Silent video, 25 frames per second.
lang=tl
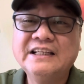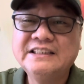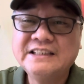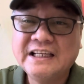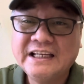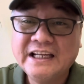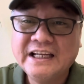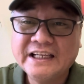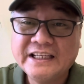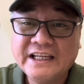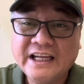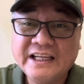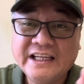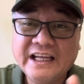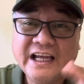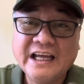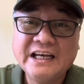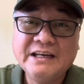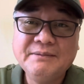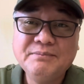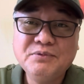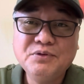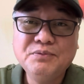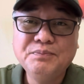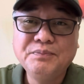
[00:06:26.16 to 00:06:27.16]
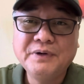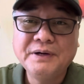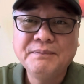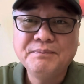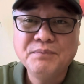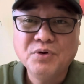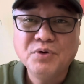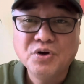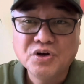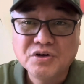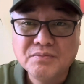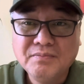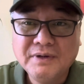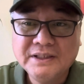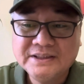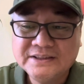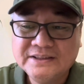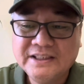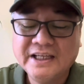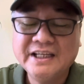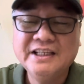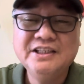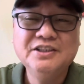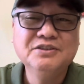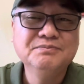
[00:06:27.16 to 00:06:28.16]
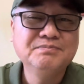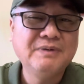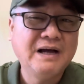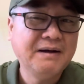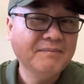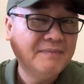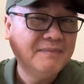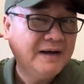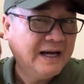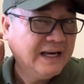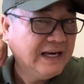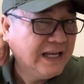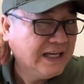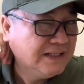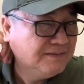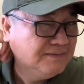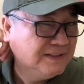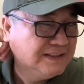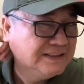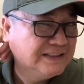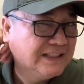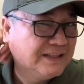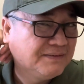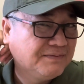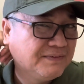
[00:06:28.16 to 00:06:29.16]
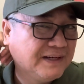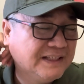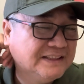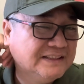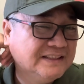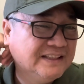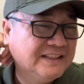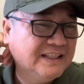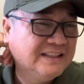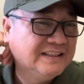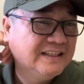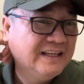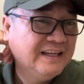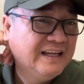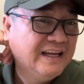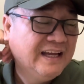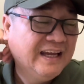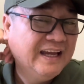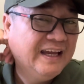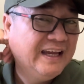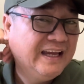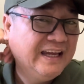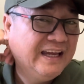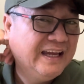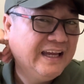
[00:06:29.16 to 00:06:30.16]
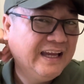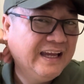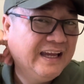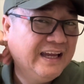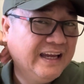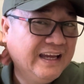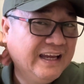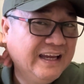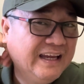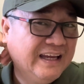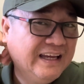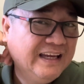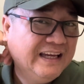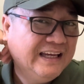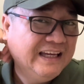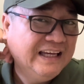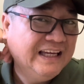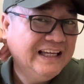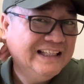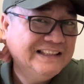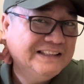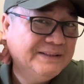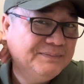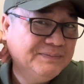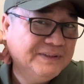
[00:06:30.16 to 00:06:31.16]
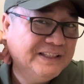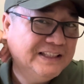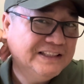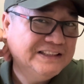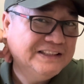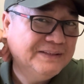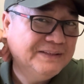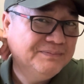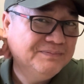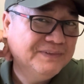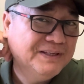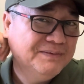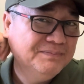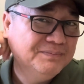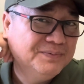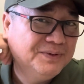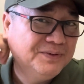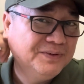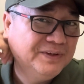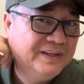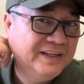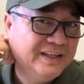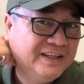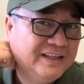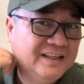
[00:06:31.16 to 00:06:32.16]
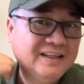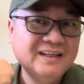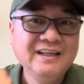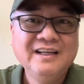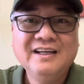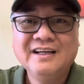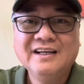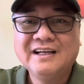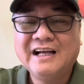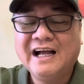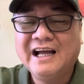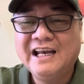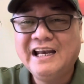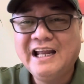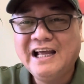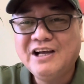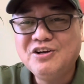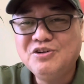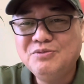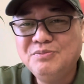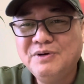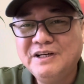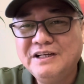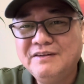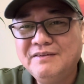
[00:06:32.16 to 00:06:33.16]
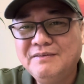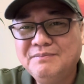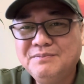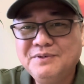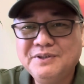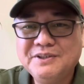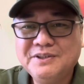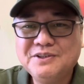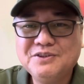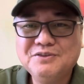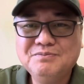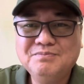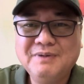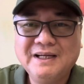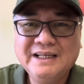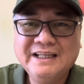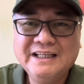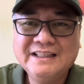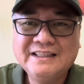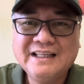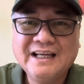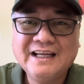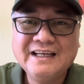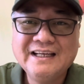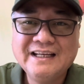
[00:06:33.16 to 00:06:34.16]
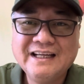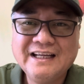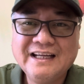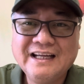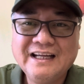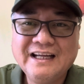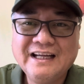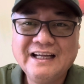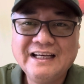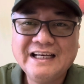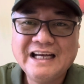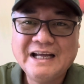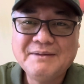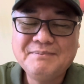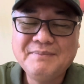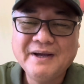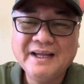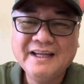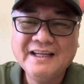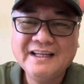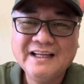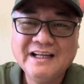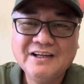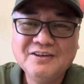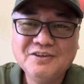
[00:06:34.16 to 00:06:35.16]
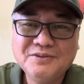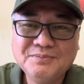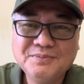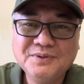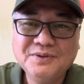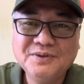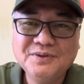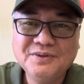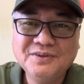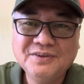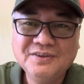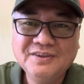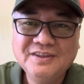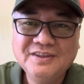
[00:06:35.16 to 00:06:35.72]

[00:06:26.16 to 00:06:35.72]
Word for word: sa nangyayari pong performance ng inyong pamahalaan, Mr. President. Eh, isip-isip din po. Eh, kala ko ba naman po itong balita na napainggan ko po.